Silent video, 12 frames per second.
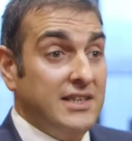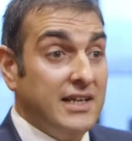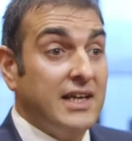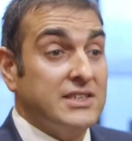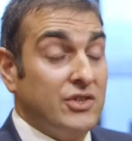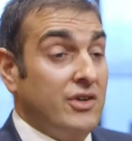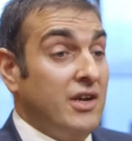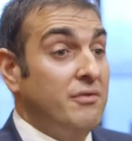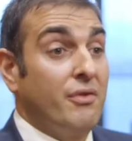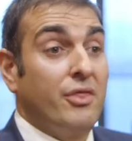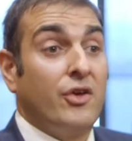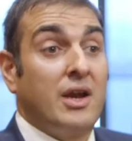y que son el
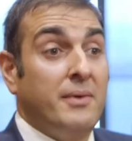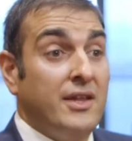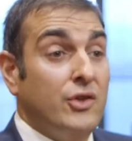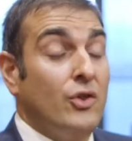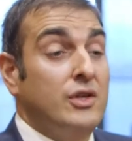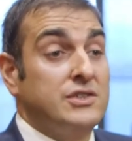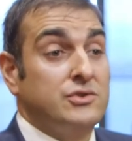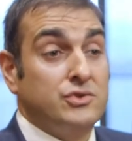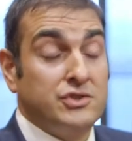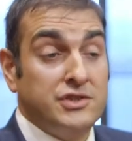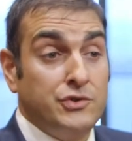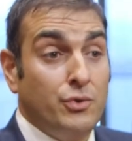funcionamiento de
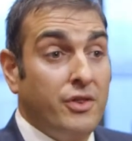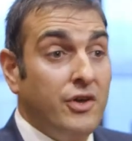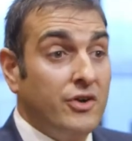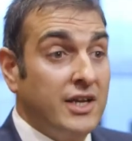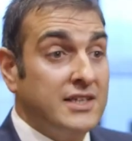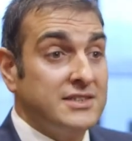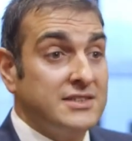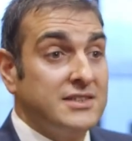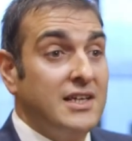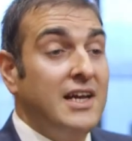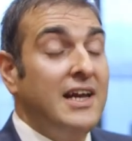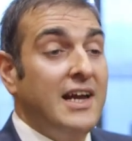sus instituciones,
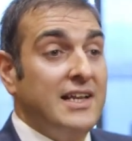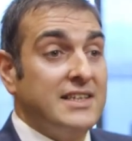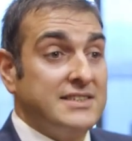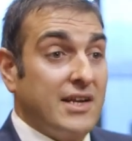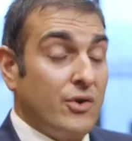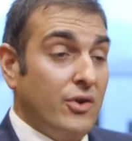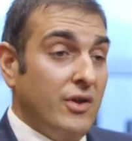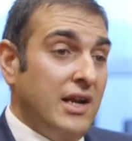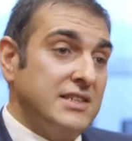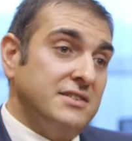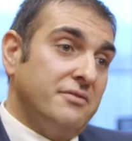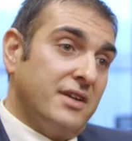el desarrollo de
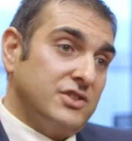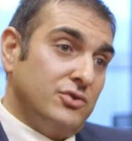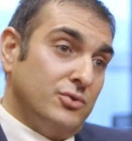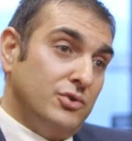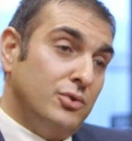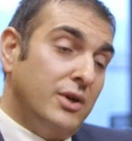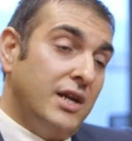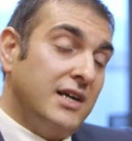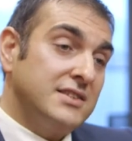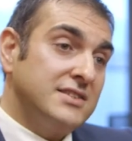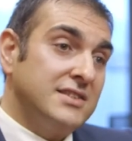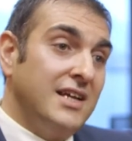las
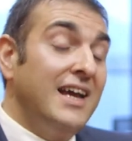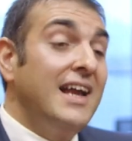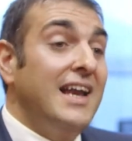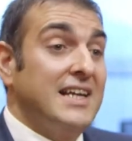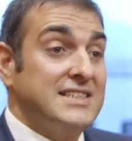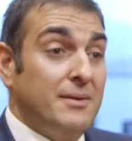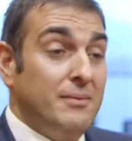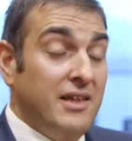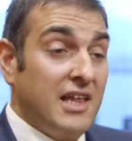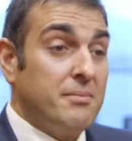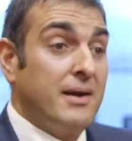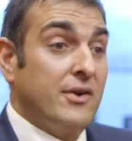infraestructuras, la
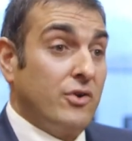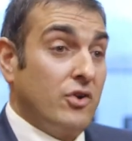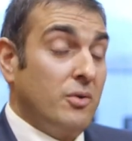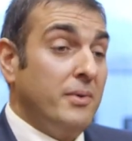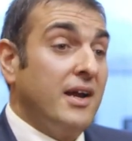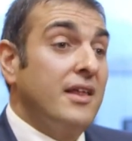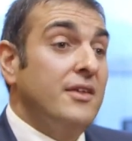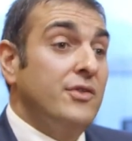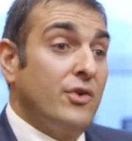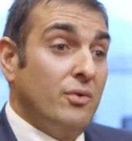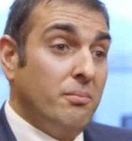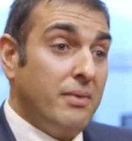estabilidad macroeconómica
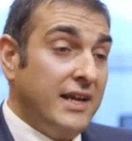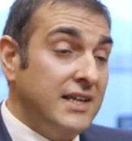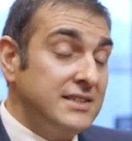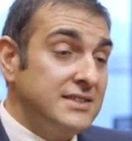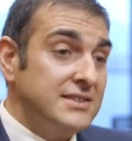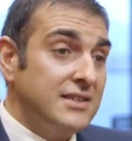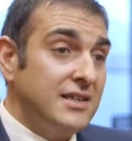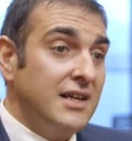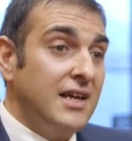dentro de un país,